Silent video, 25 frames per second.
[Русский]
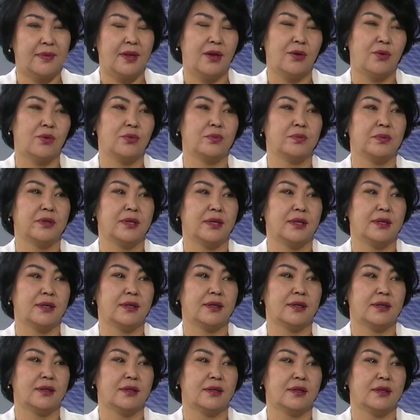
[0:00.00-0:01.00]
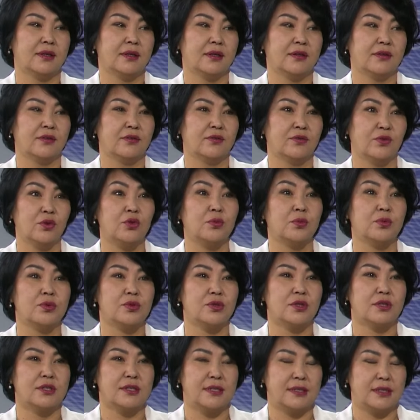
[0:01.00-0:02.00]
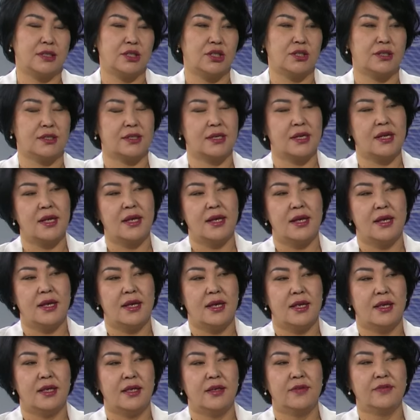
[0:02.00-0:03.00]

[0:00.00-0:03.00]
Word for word: Он приехал а, в отпуск сейчас и